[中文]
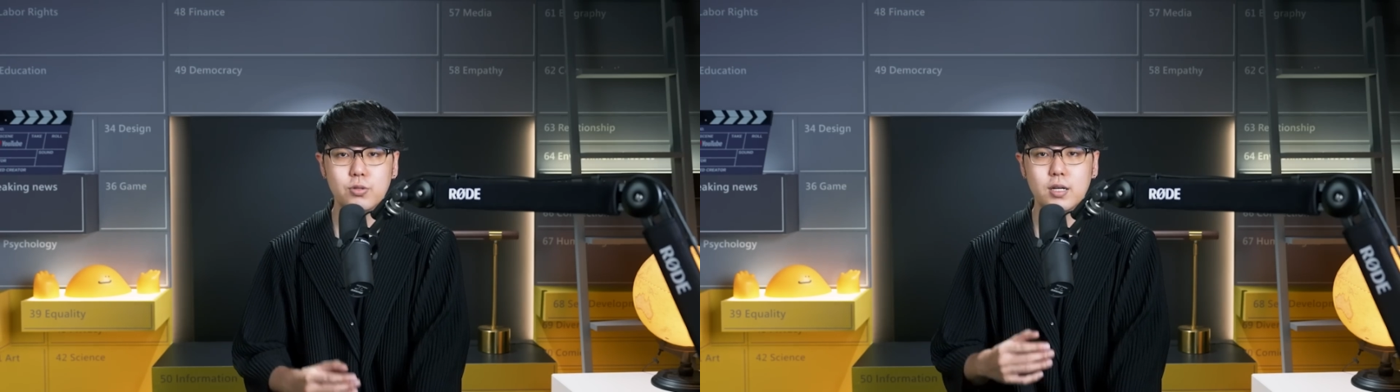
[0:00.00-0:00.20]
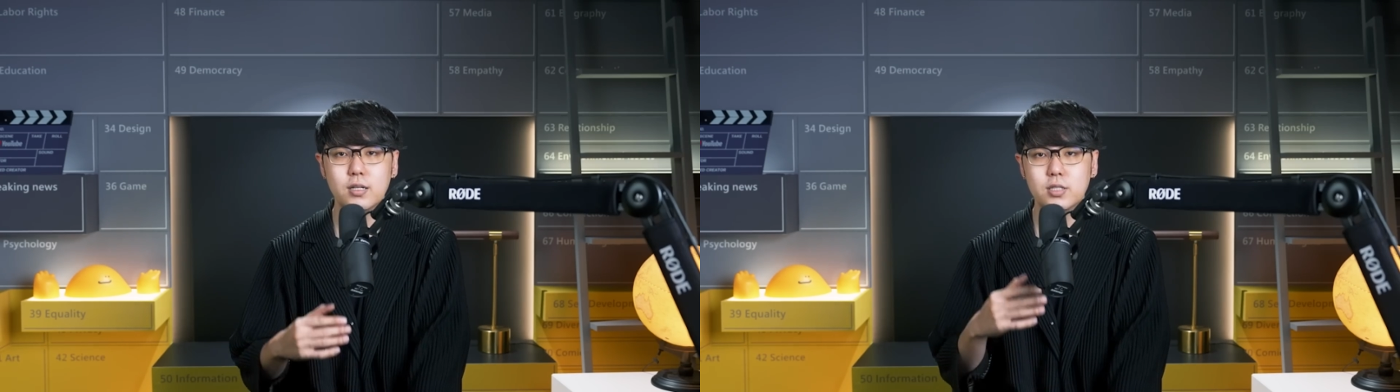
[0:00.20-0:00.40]

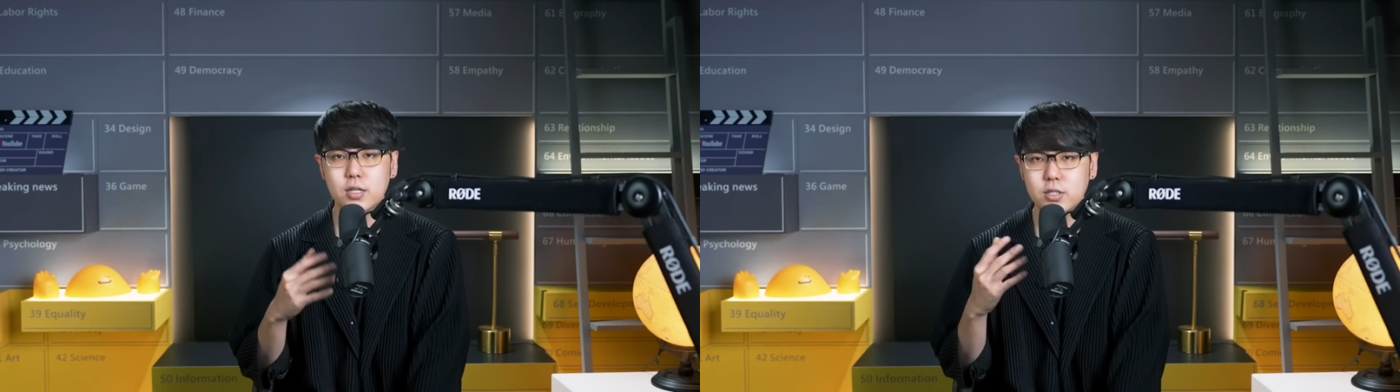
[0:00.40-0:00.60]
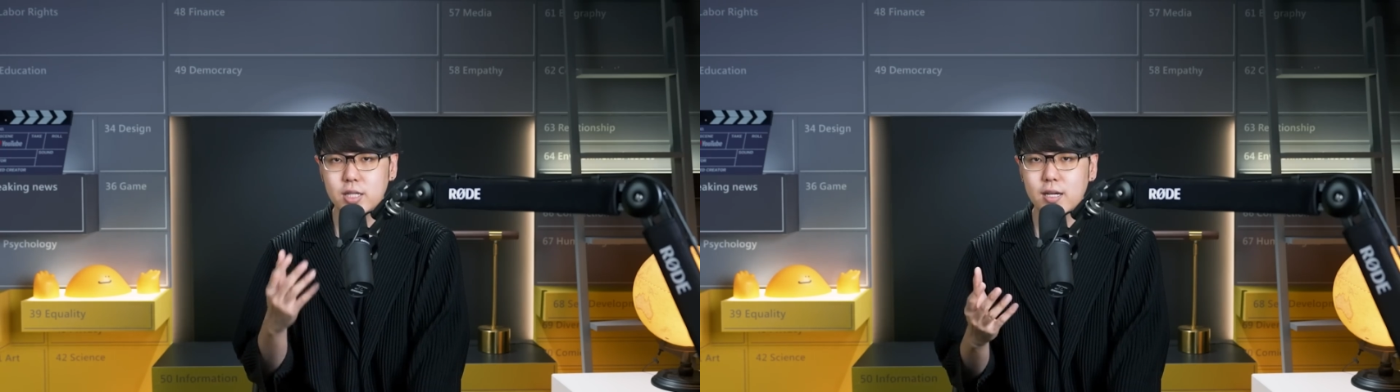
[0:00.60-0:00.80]
得
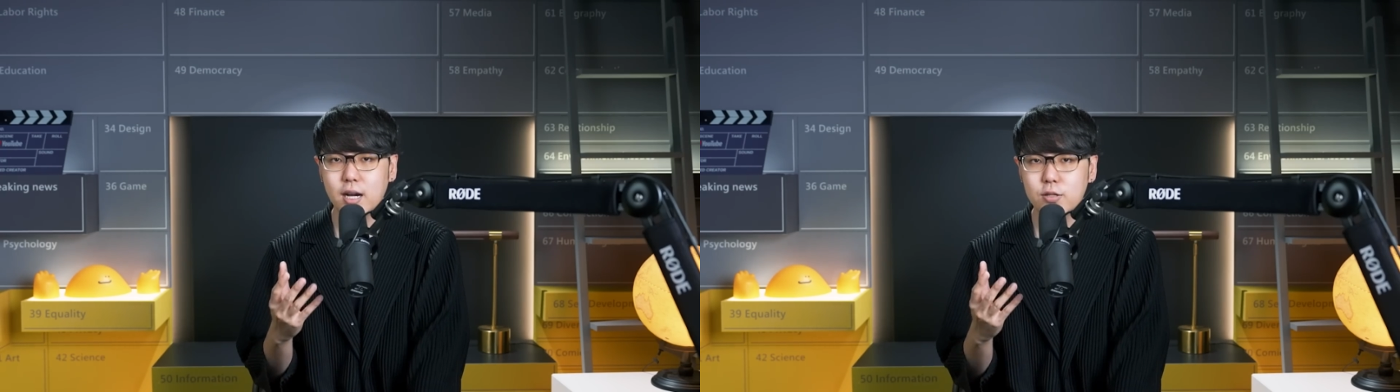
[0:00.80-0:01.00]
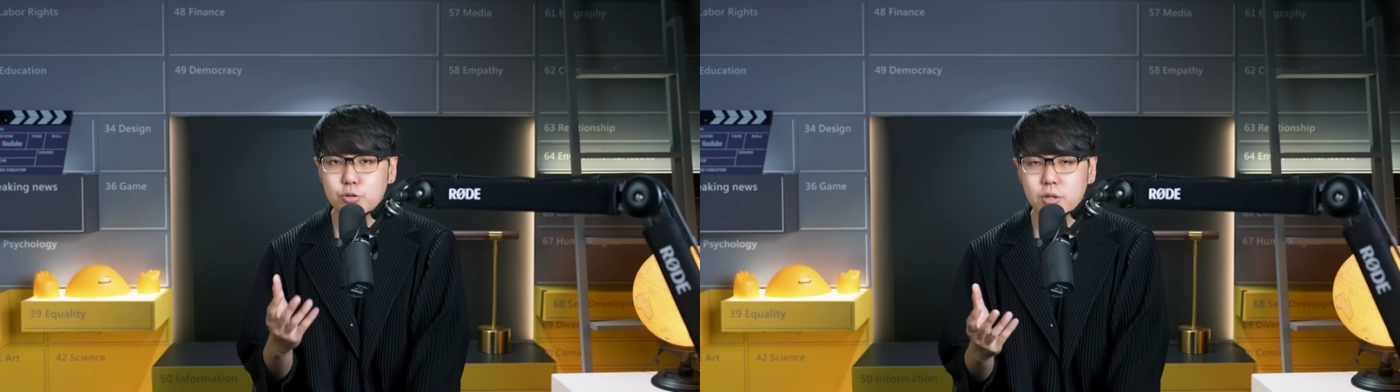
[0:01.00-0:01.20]
这个健
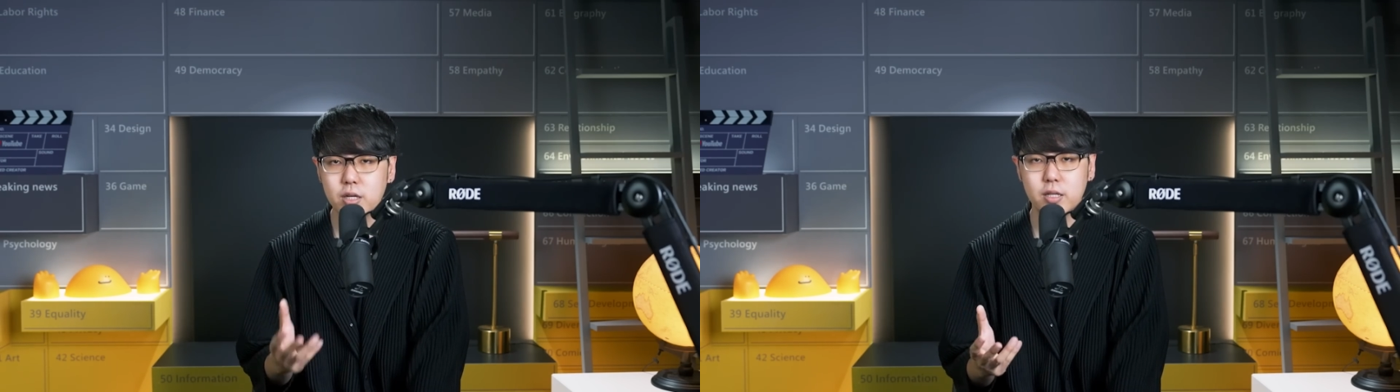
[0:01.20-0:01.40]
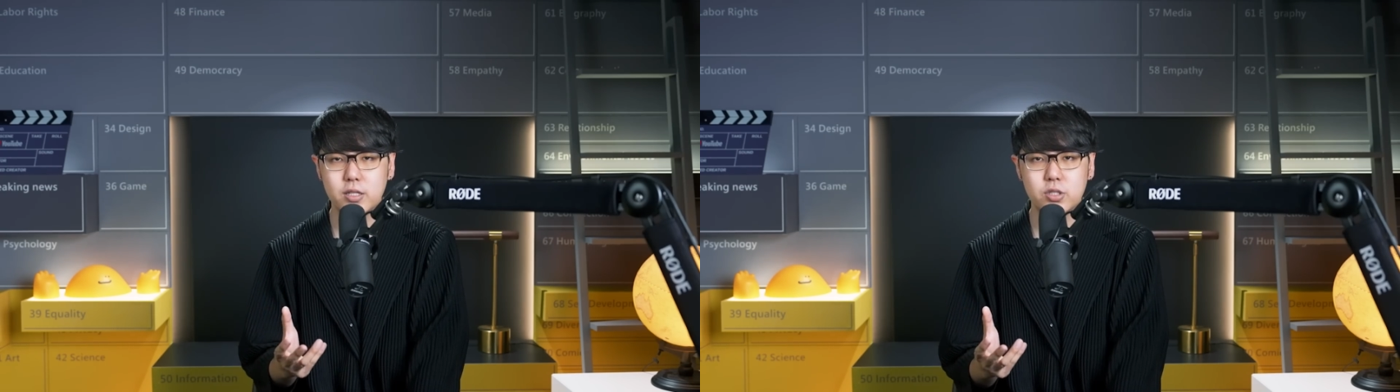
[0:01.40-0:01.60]
康均
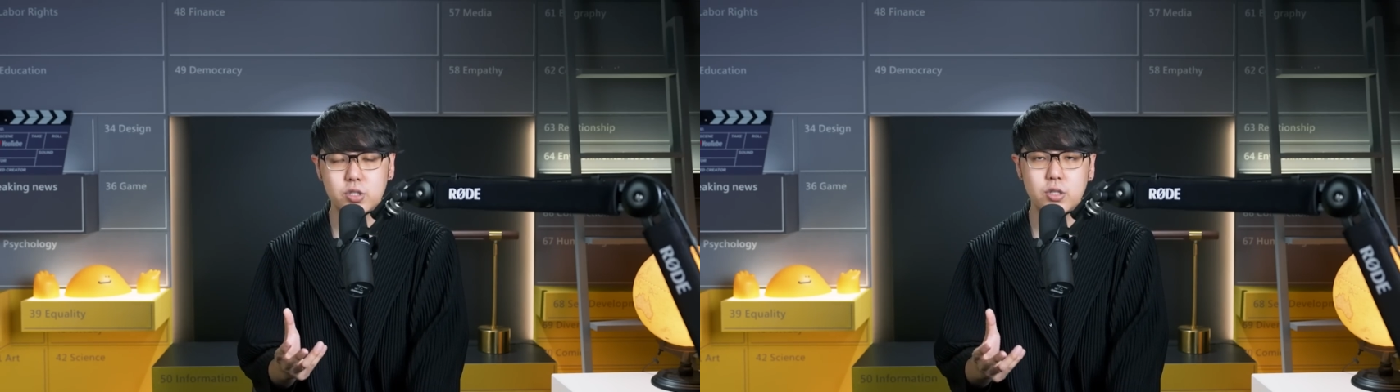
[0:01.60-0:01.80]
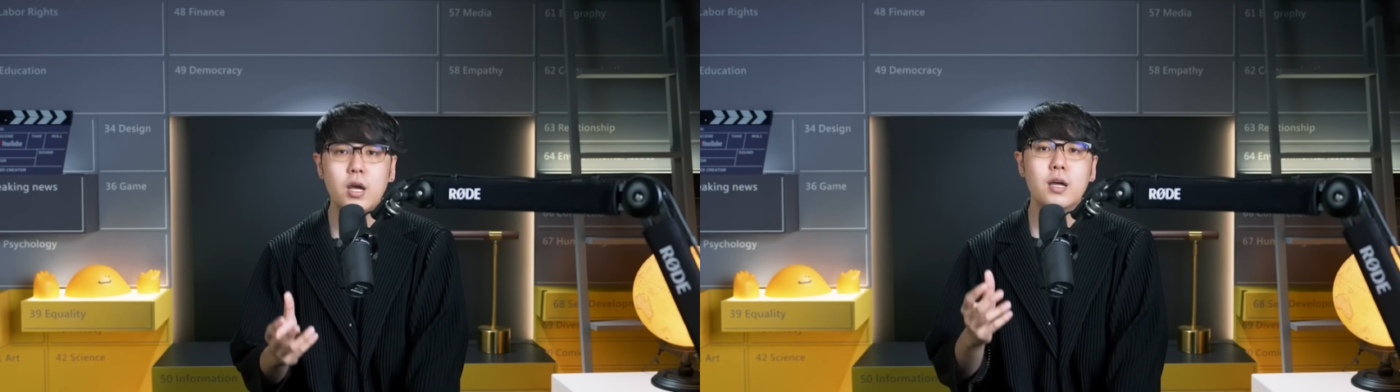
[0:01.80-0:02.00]
衡的饮
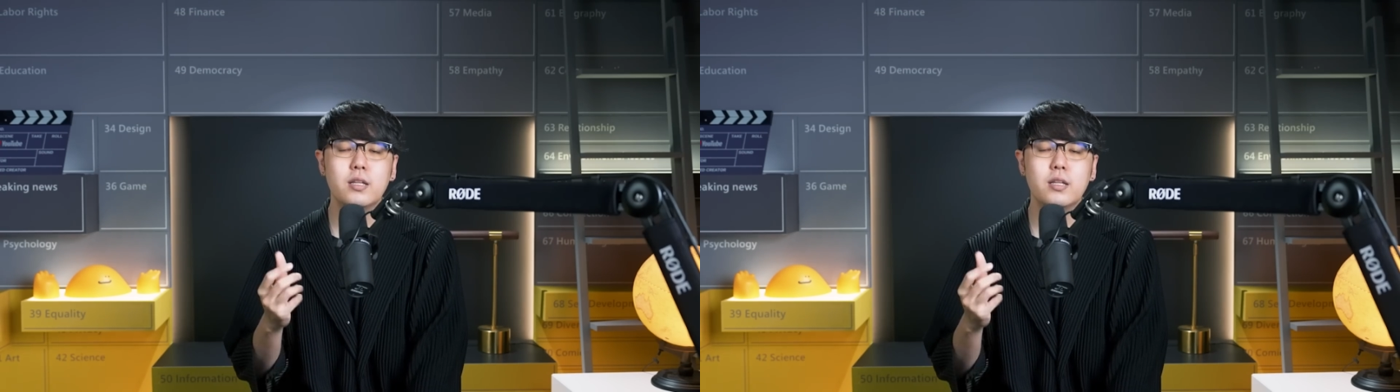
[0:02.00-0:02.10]
食，